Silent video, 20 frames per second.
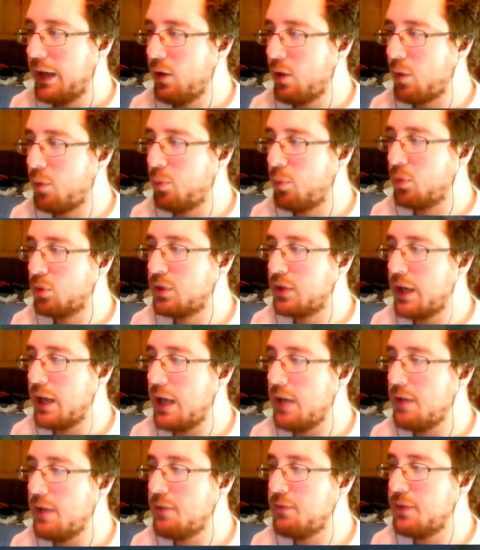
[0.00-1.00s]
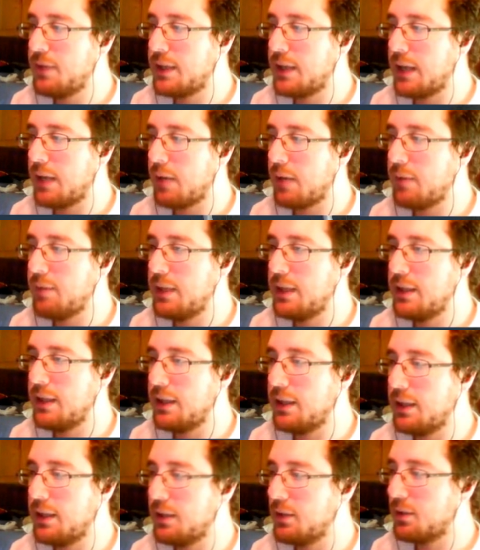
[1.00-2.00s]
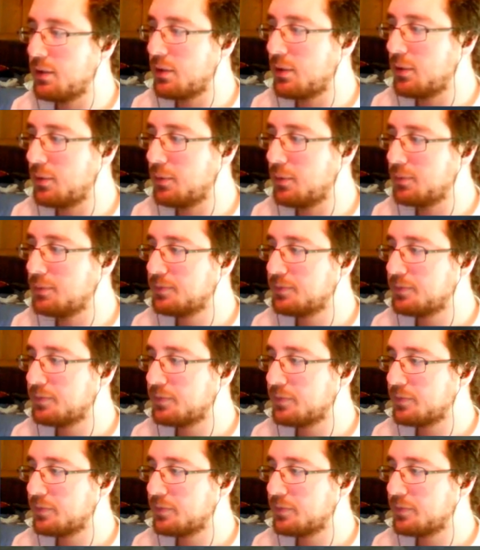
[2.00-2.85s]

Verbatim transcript: allora, potrei ficcarmi lì dentro.